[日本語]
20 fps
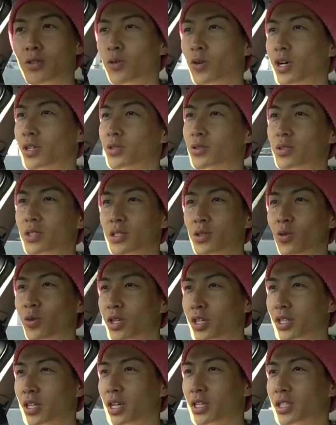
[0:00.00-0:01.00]
動画作って納
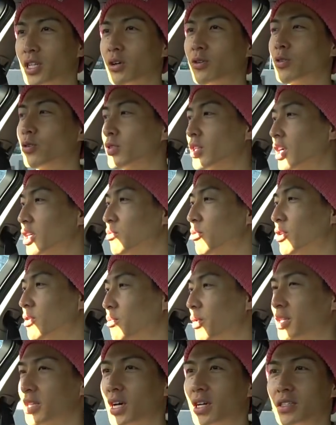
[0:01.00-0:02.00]
品できちゃうような今の
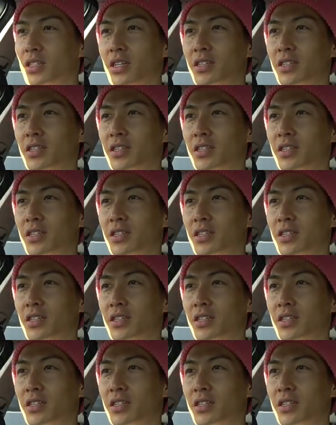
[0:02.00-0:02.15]
パターン